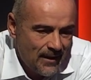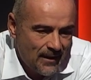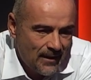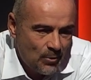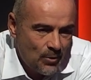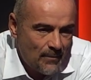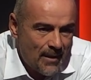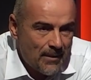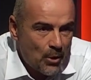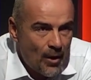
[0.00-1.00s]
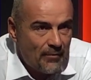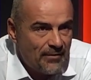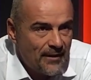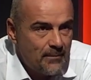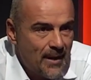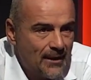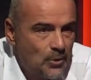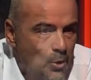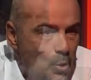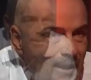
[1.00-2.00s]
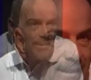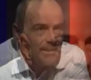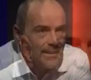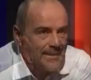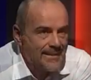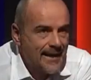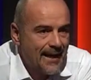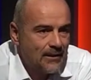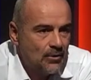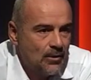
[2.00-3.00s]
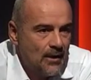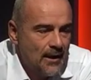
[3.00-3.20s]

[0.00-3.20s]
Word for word: eh, una mamma lo ha fermato e lo ha ringraziato